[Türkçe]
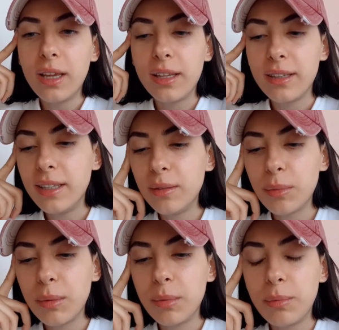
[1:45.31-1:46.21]

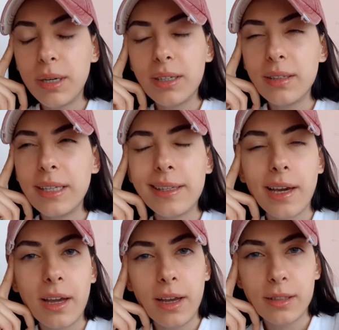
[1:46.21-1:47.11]
Dediğim gibi bakın
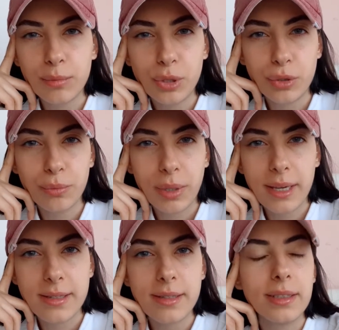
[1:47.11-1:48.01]
hikaye atmıştım
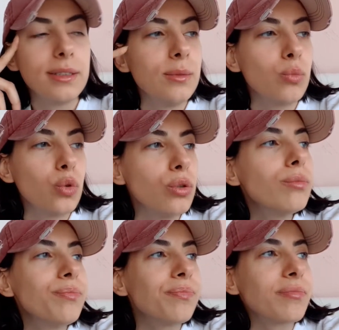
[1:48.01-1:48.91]
kestirdiğim gün.
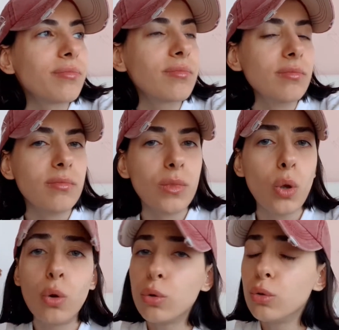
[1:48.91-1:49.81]

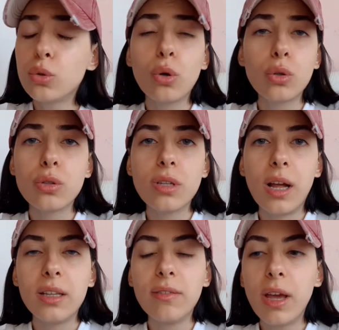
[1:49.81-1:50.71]
O gün çok
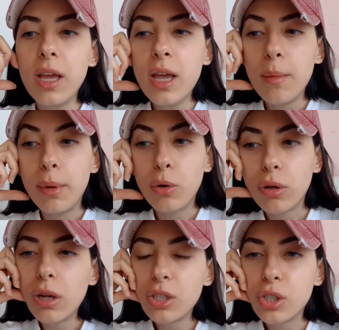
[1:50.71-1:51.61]
güzeldi ve ben o
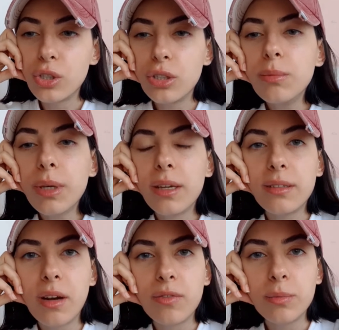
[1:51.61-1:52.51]
kadar şaşırdım ki
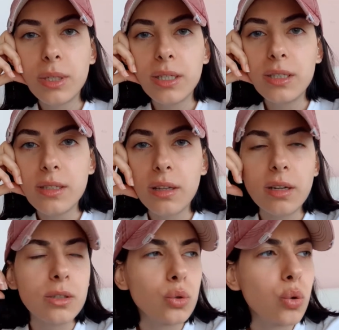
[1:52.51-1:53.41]
etrafımdaki
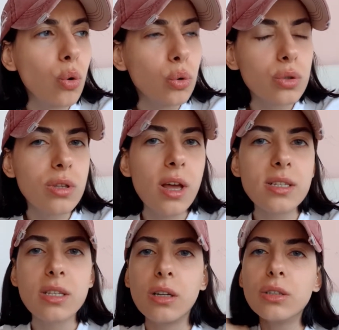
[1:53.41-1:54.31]
insanlar da çok güzel
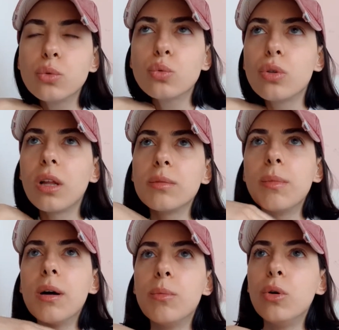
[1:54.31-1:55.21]
sakın
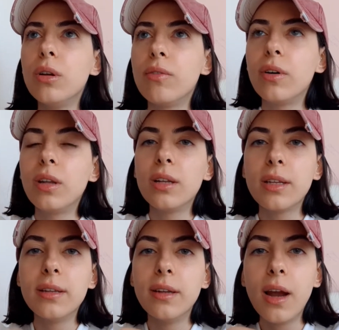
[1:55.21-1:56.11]
uzatma böyle falan
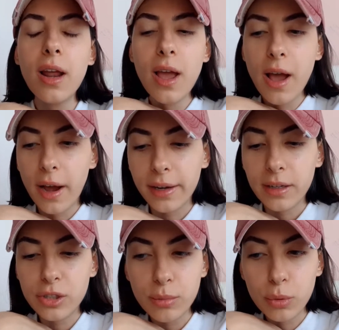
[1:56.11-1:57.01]
dediler. Hani
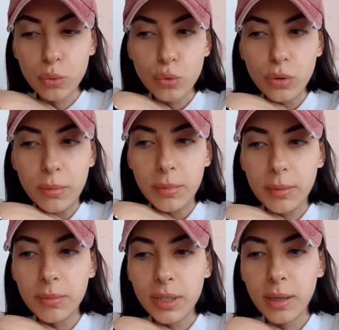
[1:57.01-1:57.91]
acaba
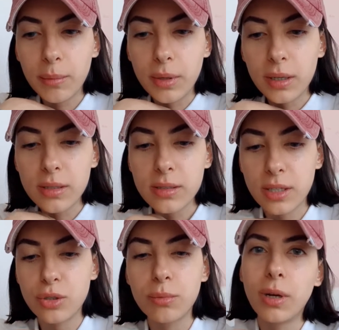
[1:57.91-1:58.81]
üzülmeyeyim diye mi
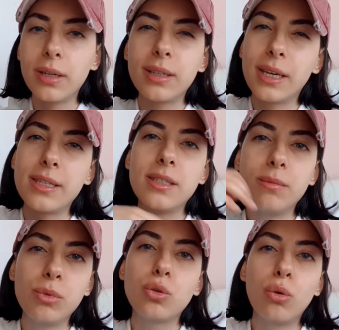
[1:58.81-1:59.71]
saçım hani
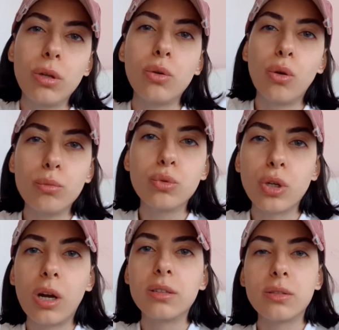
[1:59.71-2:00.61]
kesilmiş olan olmuş
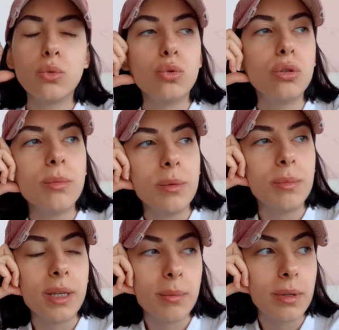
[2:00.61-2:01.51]
artık üzülmeyeyim diye mi